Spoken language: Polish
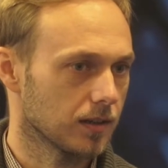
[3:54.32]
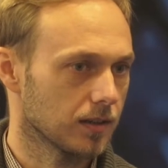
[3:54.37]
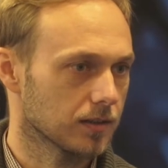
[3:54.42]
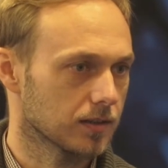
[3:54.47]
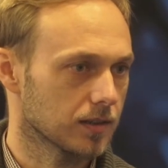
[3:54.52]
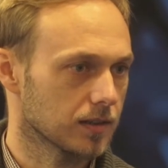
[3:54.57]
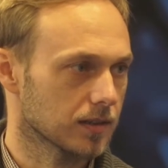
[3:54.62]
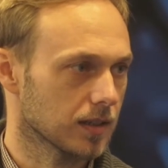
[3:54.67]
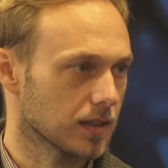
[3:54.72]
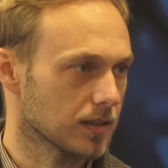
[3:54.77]

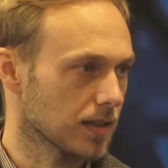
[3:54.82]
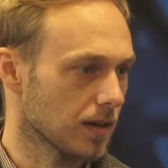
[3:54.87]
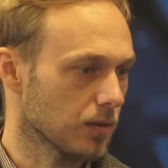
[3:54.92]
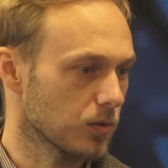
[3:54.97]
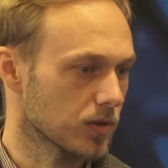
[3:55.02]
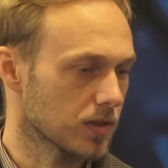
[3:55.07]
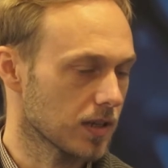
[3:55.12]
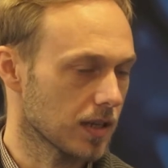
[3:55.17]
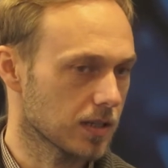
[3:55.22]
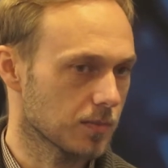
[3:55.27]
zyska
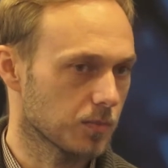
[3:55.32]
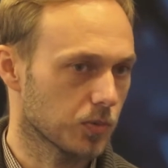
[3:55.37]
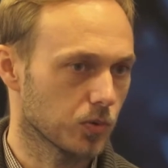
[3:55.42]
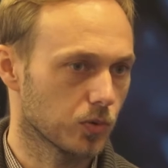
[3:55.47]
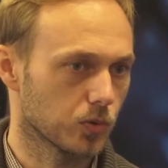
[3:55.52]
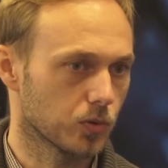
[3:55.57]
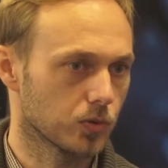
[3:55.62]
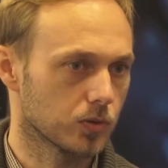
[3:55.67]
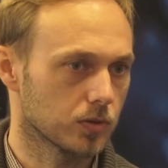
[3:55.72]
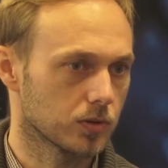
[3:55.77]
cały
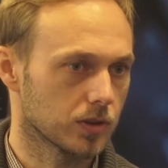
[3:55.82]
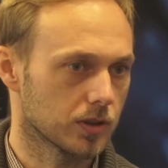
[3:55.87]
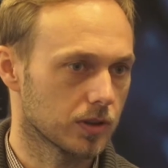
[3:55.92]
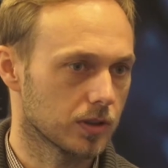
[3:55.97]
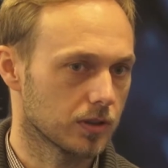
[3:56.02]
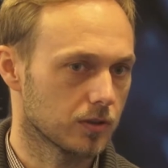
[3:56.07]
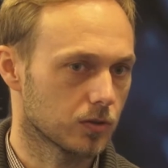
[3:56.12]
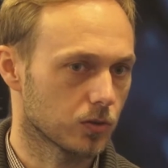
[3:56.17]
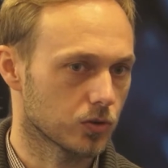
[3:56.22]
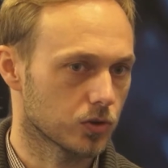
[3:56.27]
zespół,
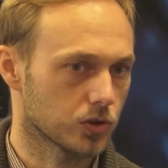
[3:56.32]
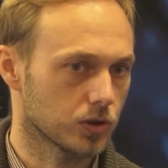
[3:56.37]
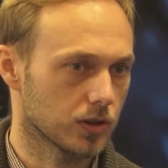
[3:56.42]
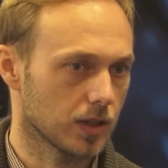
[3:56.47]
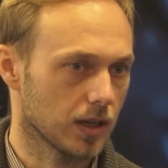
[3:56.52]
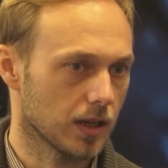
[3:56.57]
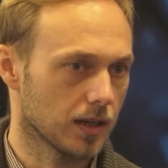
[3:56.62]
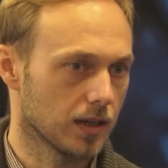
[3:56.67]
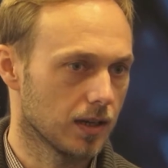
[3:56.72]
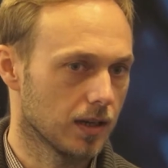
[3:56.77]

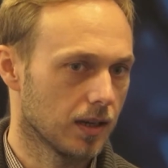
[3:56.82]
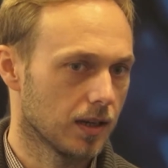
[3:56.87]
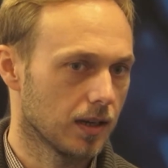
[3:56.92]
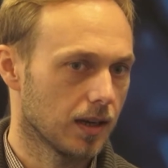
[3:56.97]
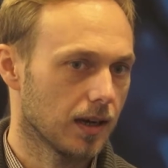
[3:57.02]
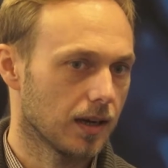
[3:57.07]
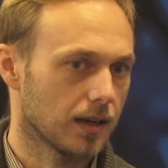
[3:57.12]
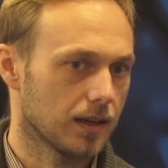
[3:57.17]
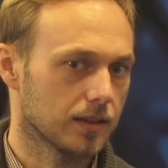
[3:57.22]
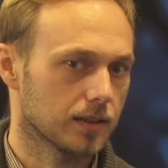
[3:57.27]
drużyna
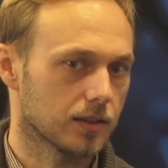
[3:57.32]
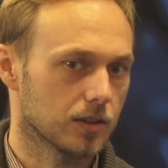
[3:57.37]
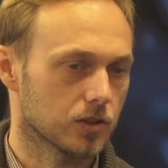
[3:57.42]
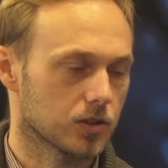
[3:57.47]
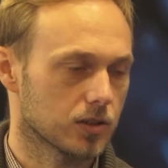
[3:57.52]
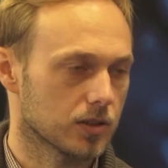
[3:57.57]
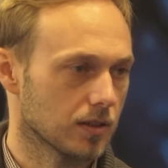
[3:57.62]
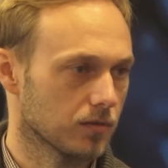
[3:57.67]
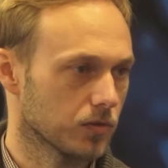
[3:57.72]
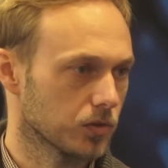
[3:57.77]
ale
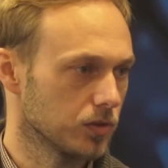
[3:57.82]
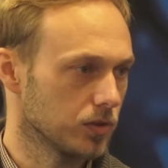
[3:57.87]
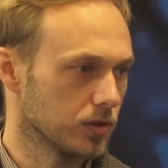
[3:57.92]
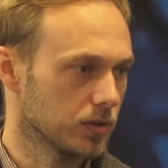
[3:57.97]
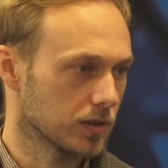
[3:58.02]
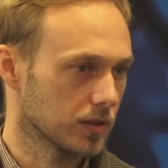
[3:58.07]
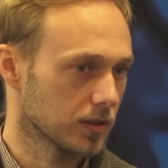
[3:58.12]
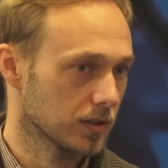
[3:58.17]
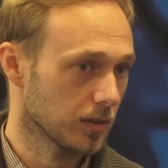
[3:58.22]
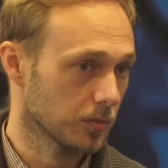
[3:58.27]
też
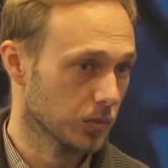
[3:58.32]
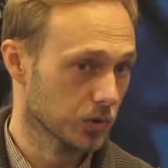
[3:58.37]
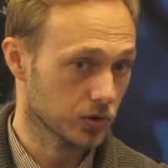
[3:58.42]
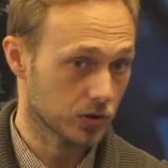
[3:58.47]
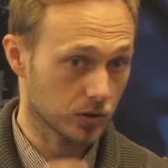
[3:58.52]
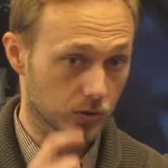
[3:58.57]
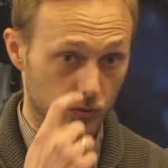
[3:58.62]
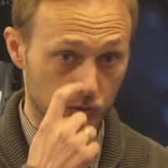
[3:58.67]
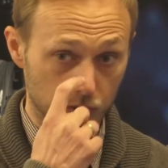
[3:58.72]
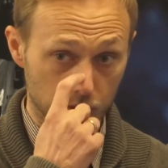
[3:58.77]
zawodnicy na
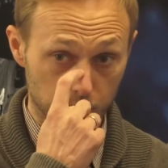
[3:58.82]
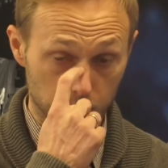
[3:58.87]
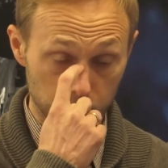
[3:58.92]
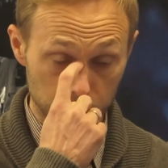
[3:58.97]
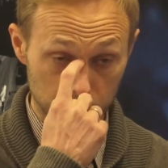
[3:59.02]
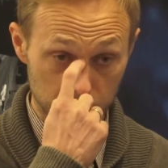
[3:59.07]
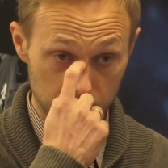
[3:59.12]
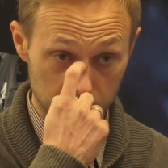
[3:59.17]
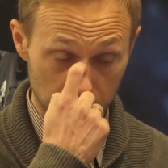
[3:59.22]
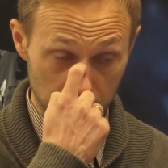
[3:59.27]
poszczególnych
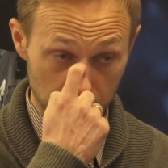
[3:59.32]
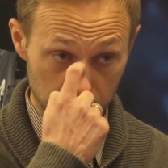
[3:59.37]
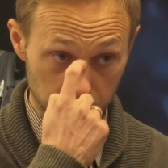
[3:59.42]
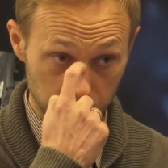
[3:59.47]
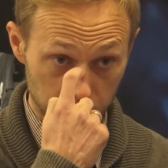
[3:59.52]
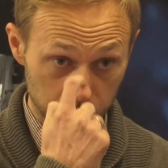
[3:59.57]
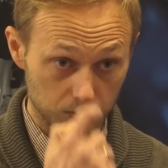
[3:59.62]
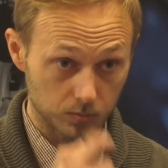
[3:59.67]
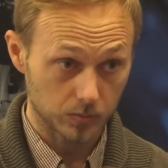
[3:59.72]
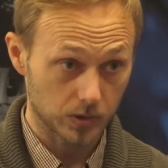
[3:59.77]
pozycjach
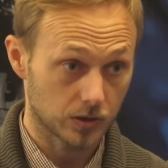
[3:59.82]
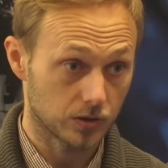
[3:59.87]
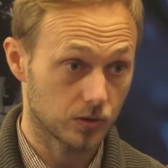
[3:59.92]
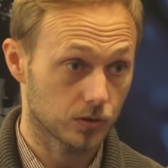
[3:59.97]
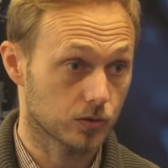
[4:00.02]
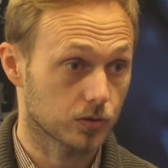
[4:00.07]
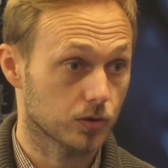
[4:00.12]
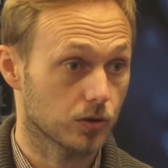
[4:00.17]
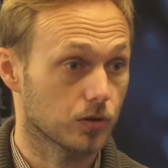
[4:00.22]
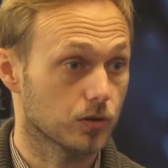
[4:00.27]
będą mieli
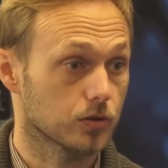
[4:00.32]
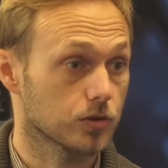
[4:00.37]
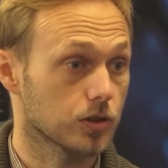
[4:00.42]
od kogo